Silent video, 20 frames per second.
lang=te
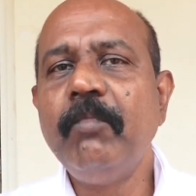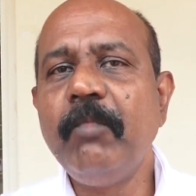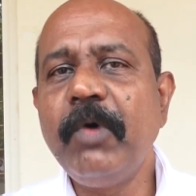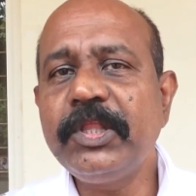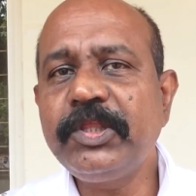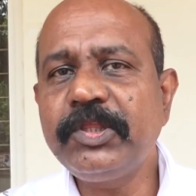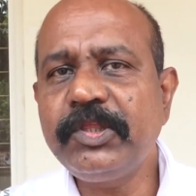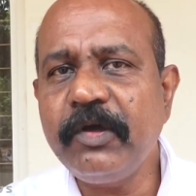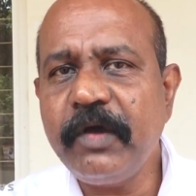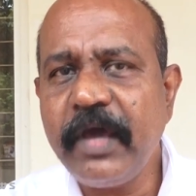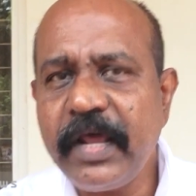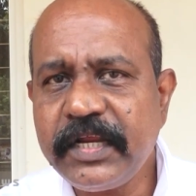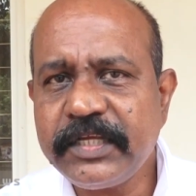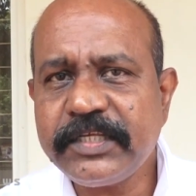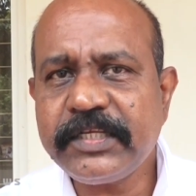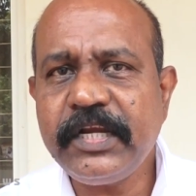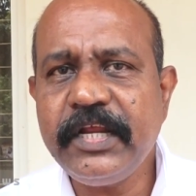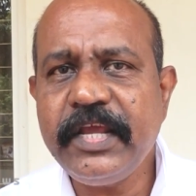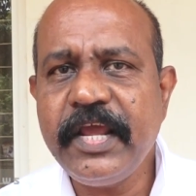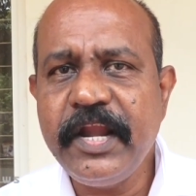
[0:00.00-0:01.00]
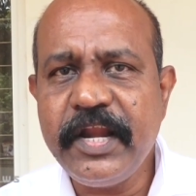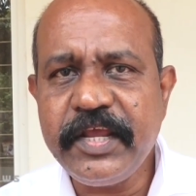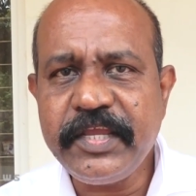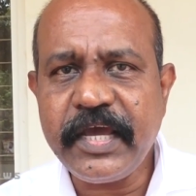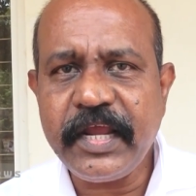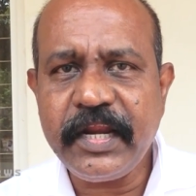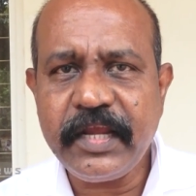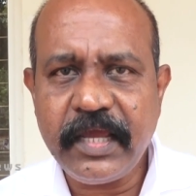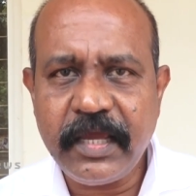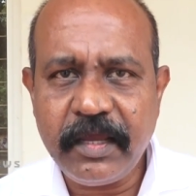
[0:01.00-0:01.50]
మొత్తం అరెస్టులు ఎన్ని
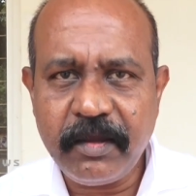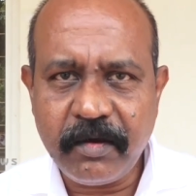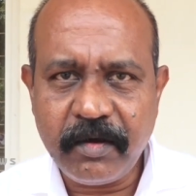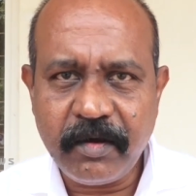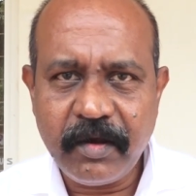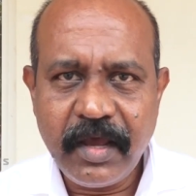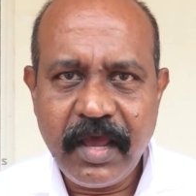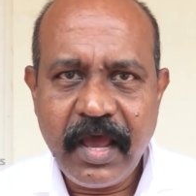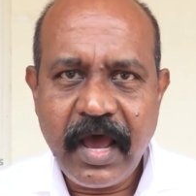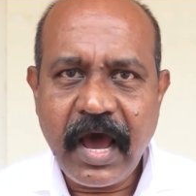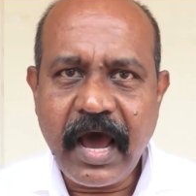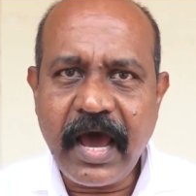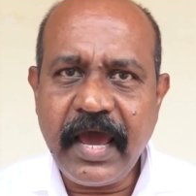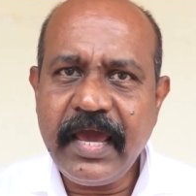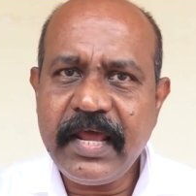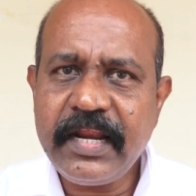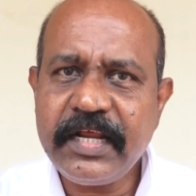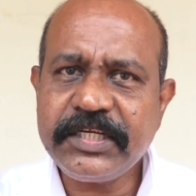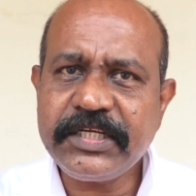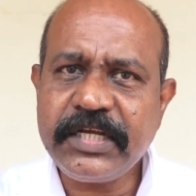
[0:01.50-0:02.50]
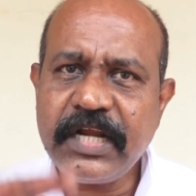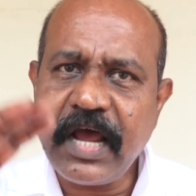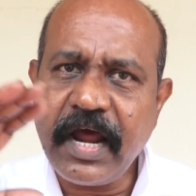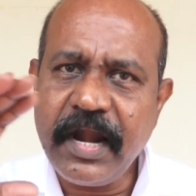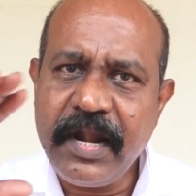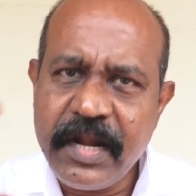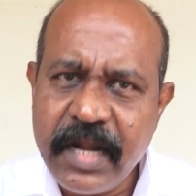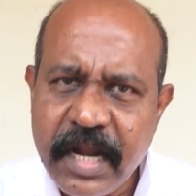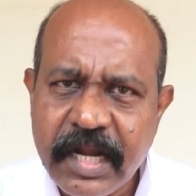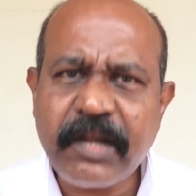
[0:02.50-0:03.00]
జరిగాయో ఆ అరెస్టులు
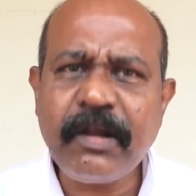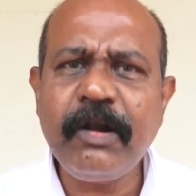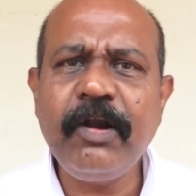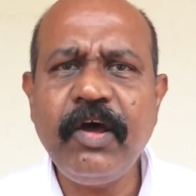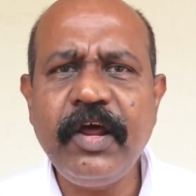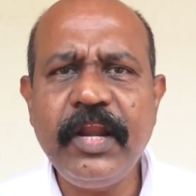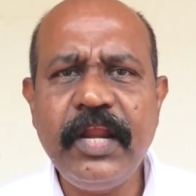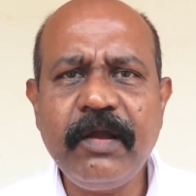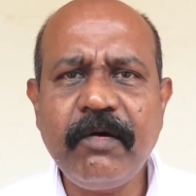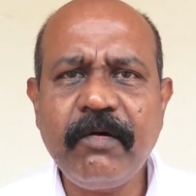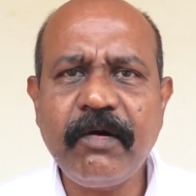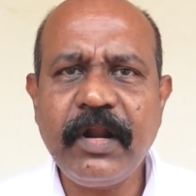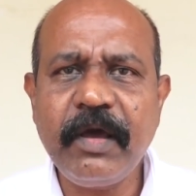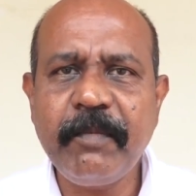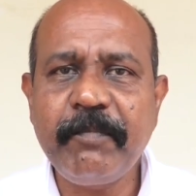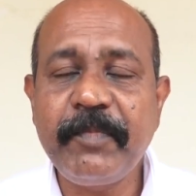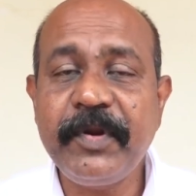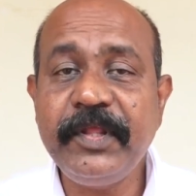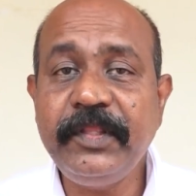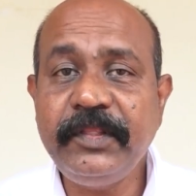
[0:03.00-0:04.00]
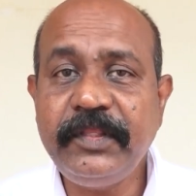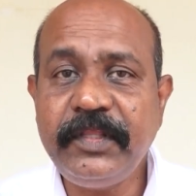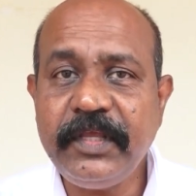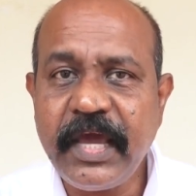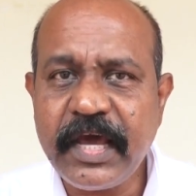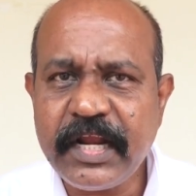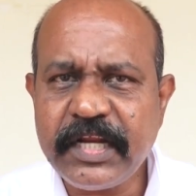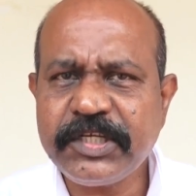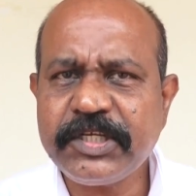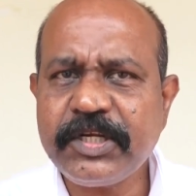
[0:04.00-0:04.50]
అన్నిటిలోని కూడా ప్రతి
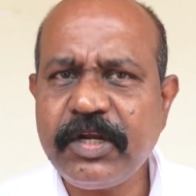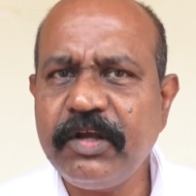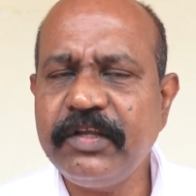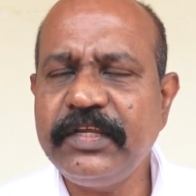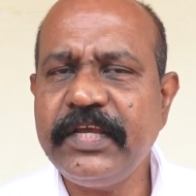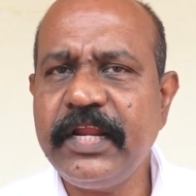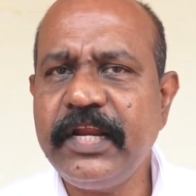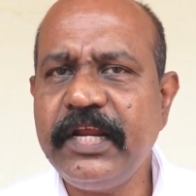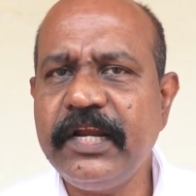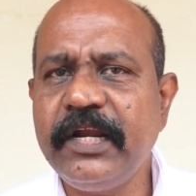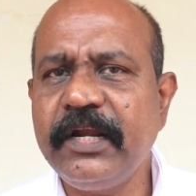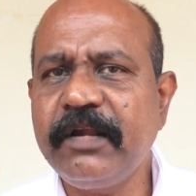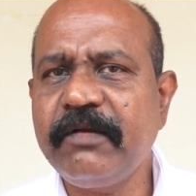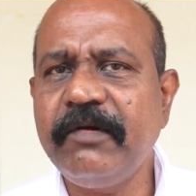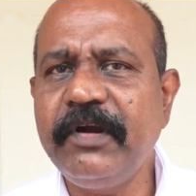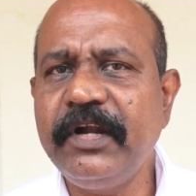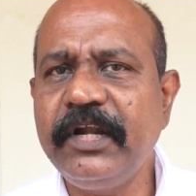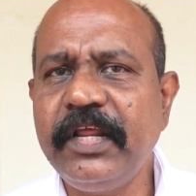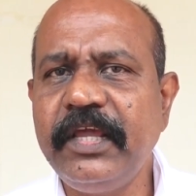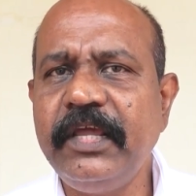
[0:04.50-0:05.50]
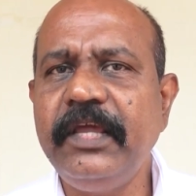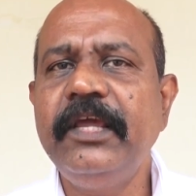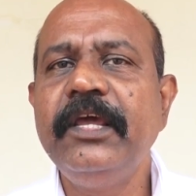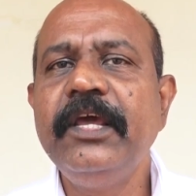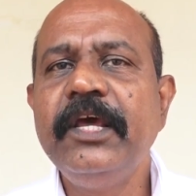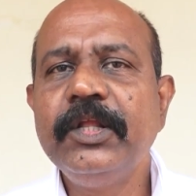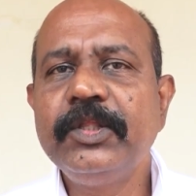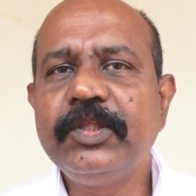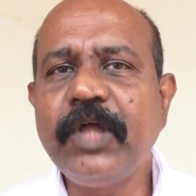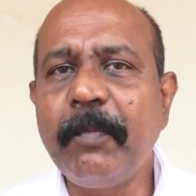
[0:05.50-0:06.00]
అరెస్ట్లో జరిగినటువంటి
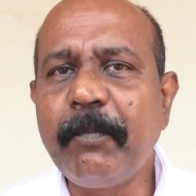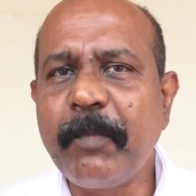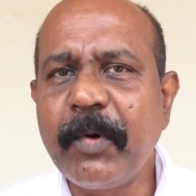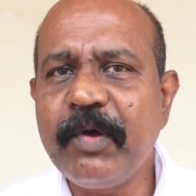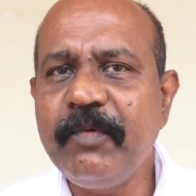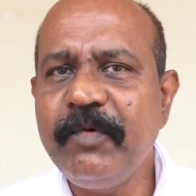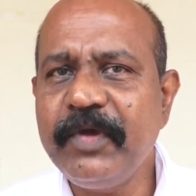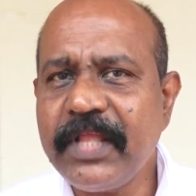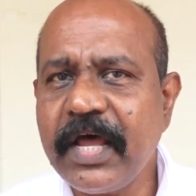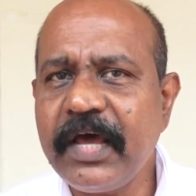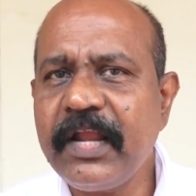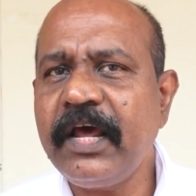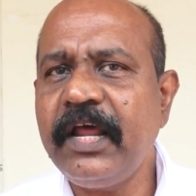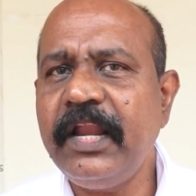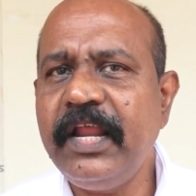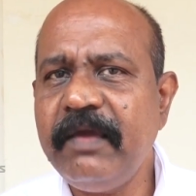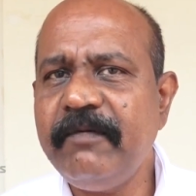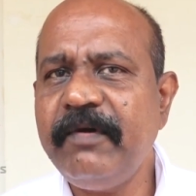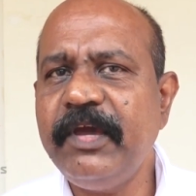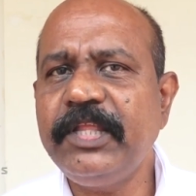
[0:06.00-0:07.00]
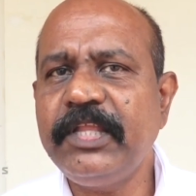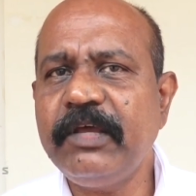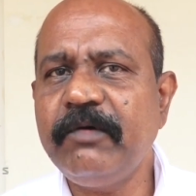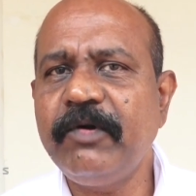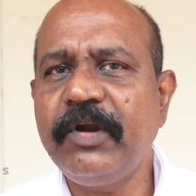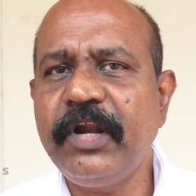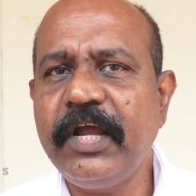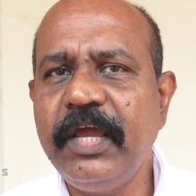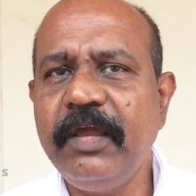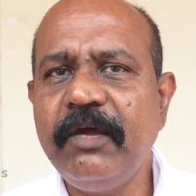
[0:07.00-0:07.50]
తప్పుడు విధానాలు ఏవైతే
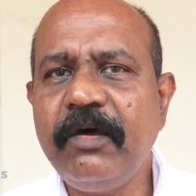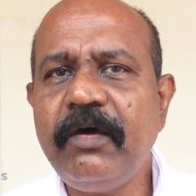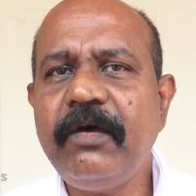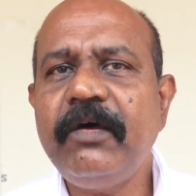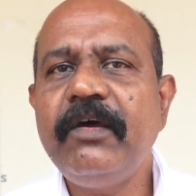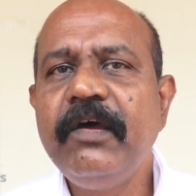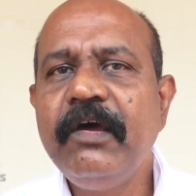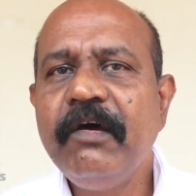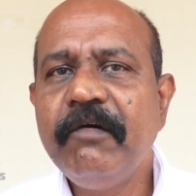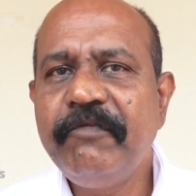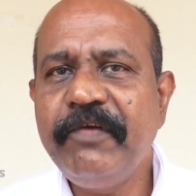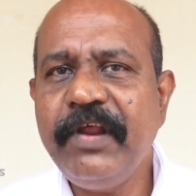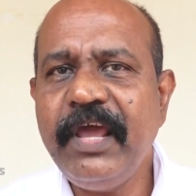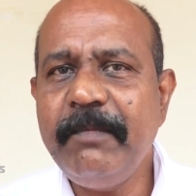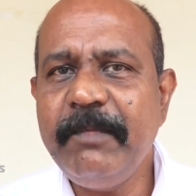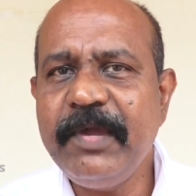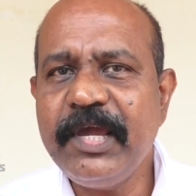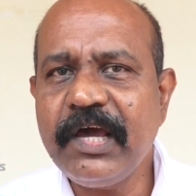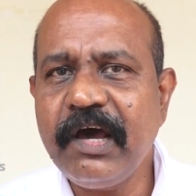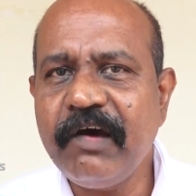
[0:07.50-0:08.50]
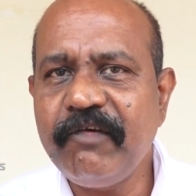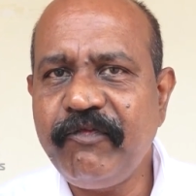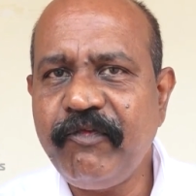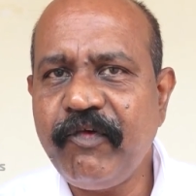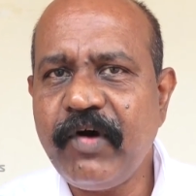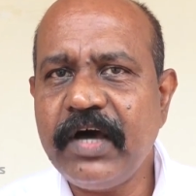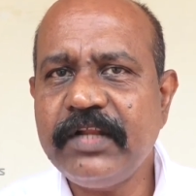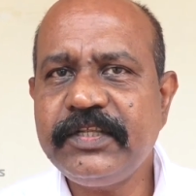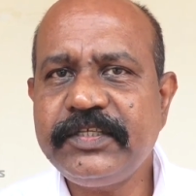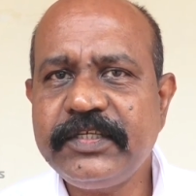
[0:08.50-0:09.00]
ఉన్నాయో ఫ్రేమింగ్ ఆఫ్
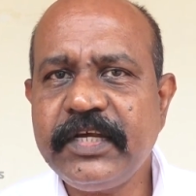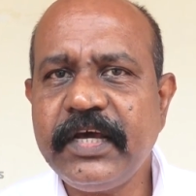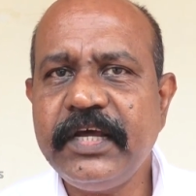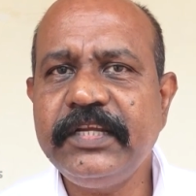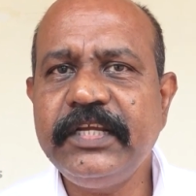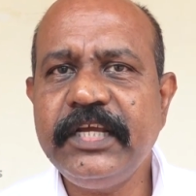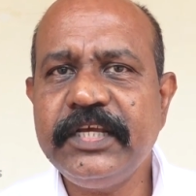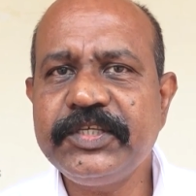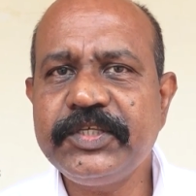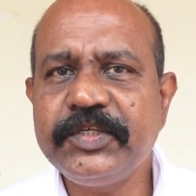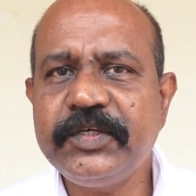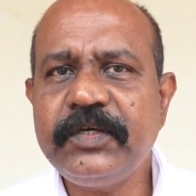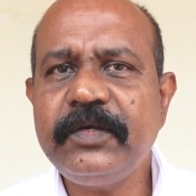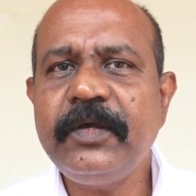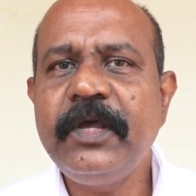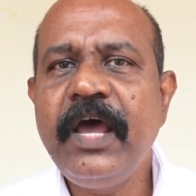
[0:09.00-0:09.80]
ఫాల్స్ ఛార్జెస్